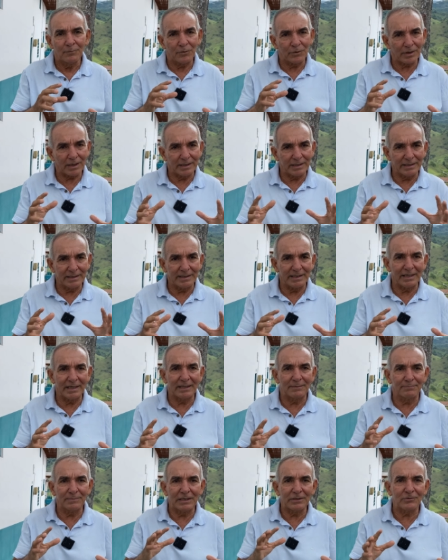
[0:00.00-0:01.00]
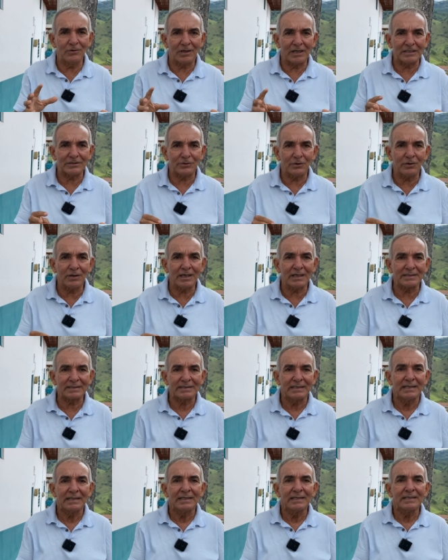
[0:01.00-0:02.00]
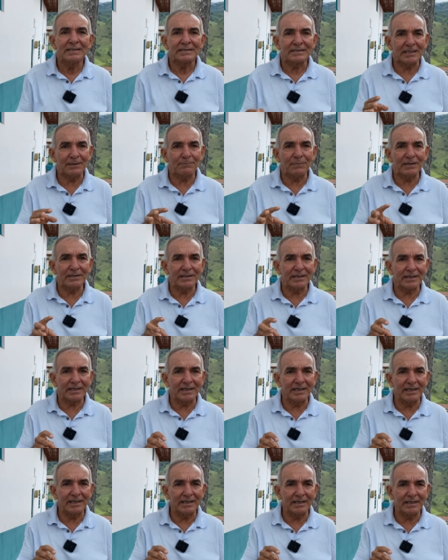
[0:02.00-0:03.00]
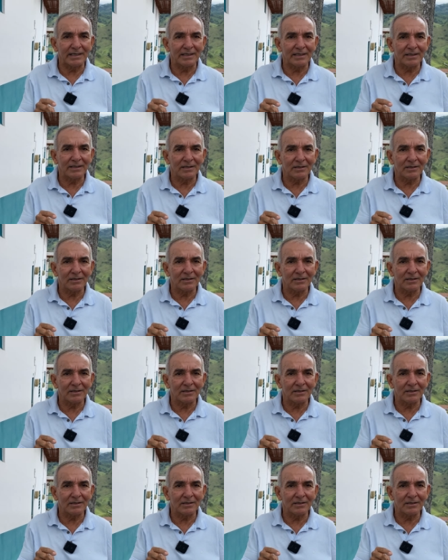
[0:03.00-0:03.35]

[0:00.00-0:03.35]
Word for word: por ahí en medio de las drogas sepan de que,